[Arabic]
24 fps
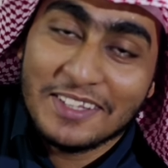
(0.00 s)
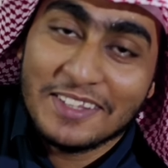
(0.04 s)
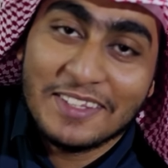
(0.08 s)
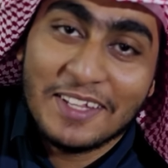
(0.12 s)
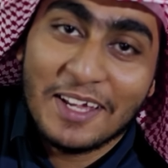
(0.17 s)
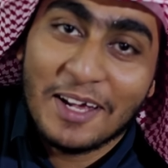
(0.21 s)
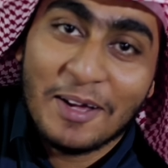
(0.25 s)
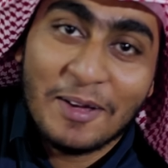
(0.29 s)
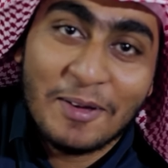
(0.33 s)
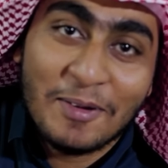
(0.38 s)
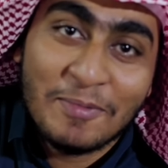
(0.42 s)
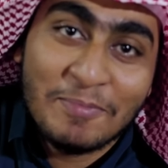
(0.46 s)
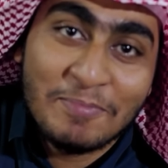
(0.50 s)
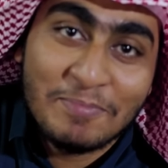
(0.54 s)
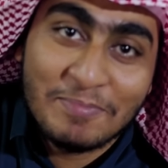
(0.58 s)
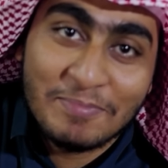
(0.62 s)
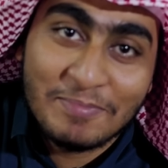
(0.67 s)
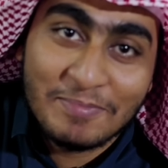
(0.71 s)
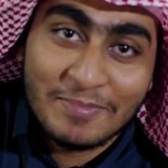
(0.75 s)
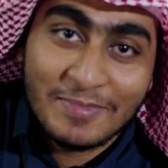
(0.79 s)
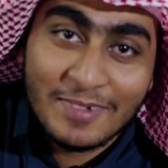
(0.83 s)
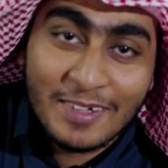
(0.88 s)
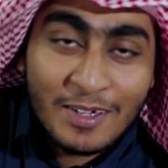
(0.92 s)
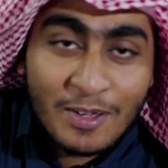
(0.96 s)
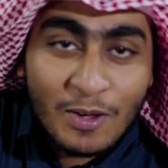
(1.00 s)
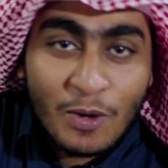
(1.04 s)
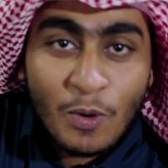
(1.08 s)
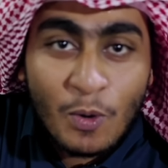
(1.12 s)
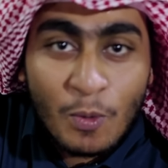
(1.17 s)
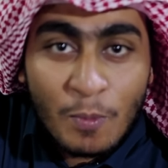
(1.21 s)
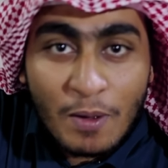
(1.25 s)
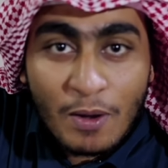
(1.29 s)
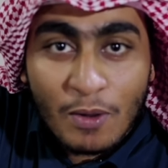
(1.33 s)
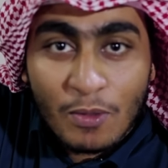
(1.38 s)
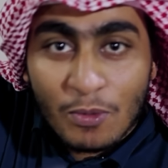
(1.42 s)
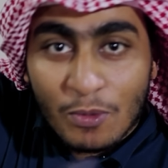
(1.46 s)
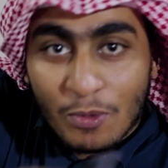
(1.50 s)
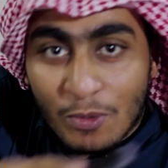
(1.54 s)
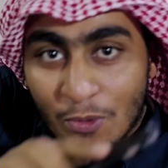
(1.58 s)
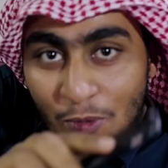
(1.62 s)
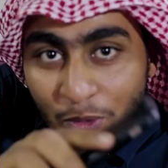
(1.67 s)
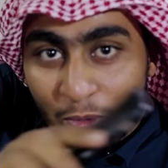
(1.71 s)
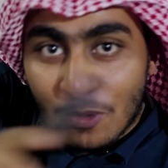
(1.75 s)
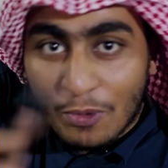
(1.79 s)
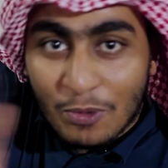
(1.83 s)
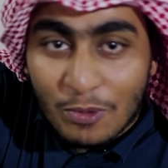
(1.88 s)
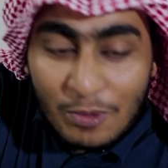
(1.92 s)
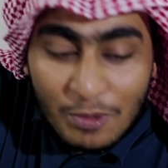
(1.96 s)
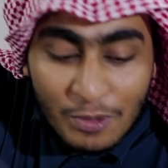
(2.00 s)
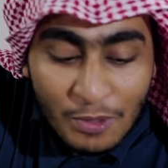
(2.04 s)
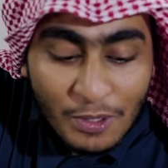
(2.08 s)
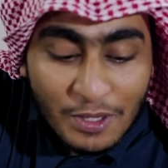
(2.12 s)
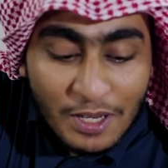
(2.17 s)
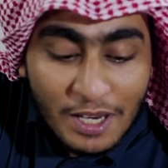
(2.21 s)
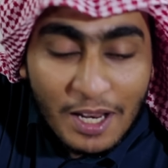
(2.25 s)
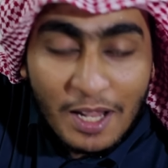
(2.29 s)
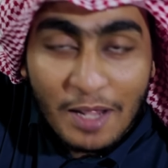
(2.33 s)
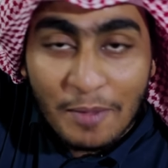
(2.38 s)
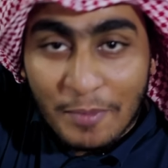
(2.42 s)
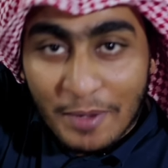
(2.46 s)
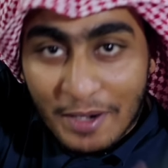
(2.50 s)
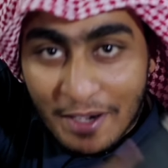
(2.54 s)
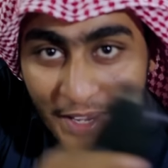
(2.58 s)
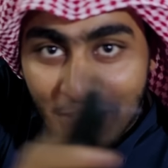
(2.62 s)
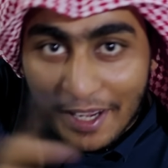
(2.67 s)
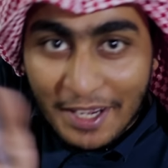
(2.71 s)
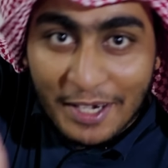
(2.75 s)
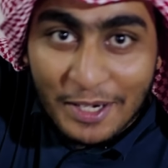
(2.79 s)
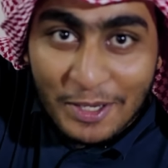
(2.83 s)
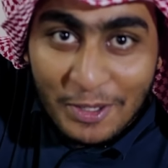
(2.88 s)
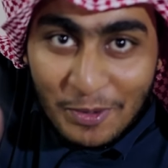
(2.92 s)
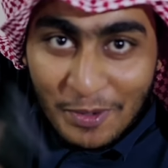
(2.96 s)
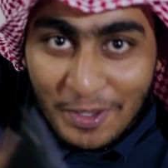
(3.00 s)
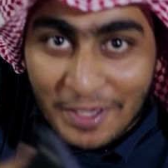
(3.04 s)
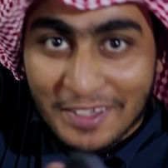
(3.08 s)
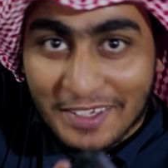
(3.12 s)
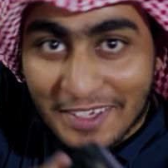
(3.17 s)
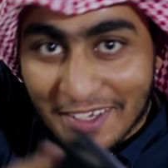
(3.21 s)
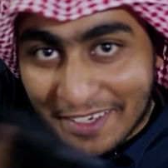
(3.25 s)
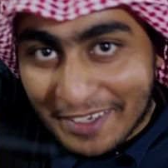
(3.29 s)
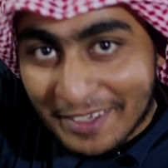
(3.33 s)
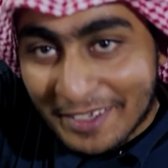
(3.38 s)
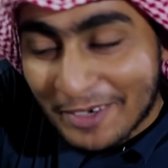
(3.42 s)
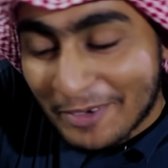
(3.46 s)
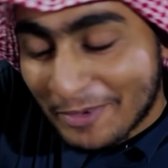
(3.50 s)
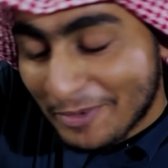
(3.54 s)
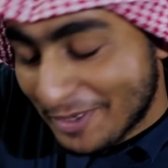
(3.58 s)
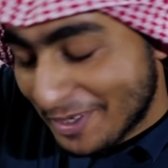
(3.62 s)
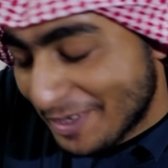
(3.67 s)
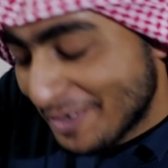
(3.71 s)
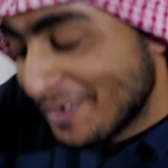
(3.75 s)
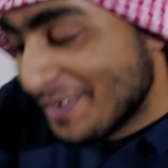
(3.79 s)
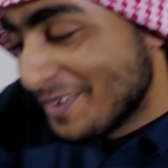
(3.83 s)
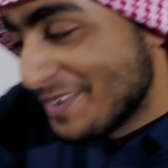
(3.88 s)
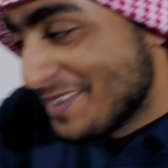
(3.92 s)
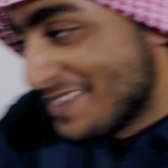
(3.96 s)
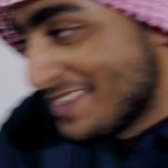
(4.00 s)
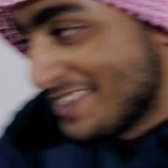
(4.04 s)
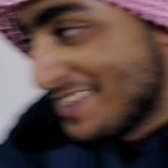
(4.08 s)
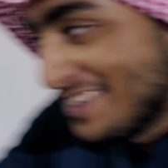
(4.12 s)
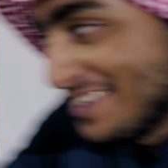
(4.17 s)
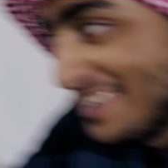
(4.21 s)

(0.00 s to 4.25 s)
الدم وبرضه لو لون الاحمر حق الكويت يعني روح بس